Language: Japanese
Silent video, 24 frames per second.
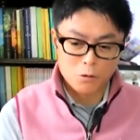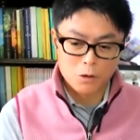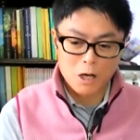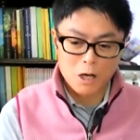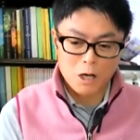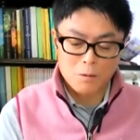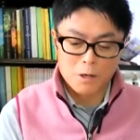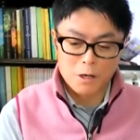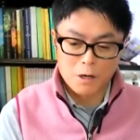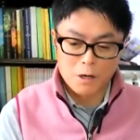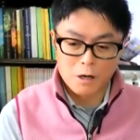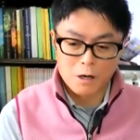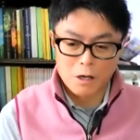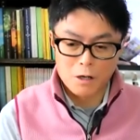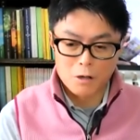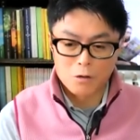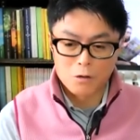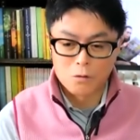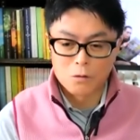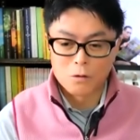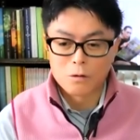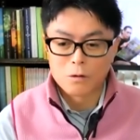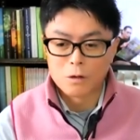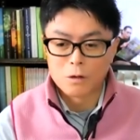アンのダービーが顕
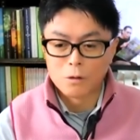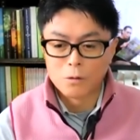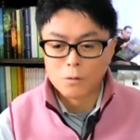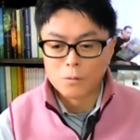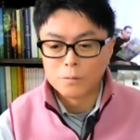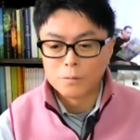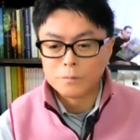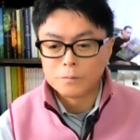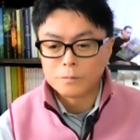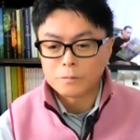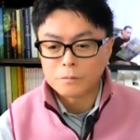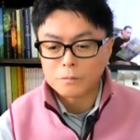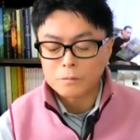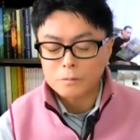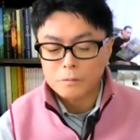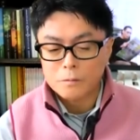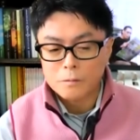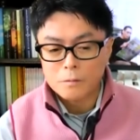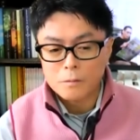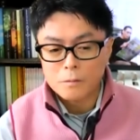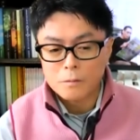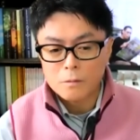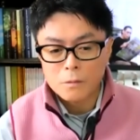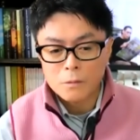著ですけど。はい、う
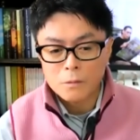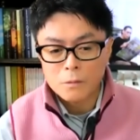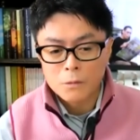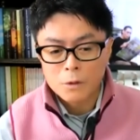ん、